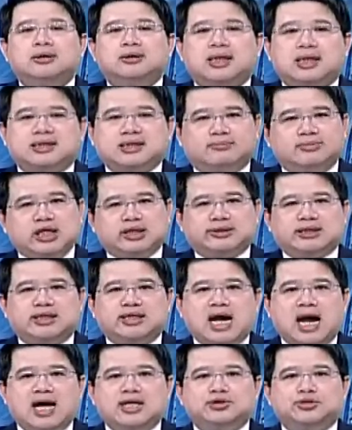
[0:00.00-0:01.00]
那什么叫
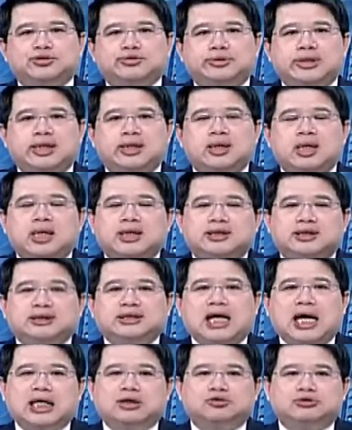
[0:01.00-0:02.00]
生产函数呢？
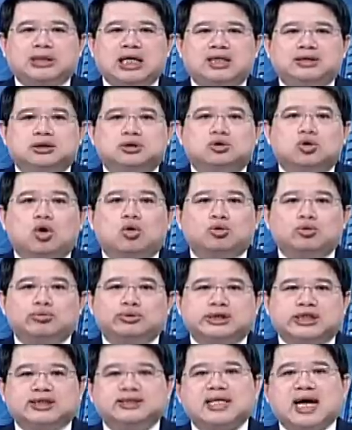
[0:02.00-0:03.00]
生产函数当然是投
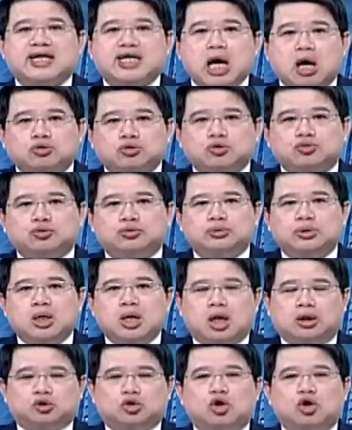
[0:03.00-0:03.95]
入生产要素哦，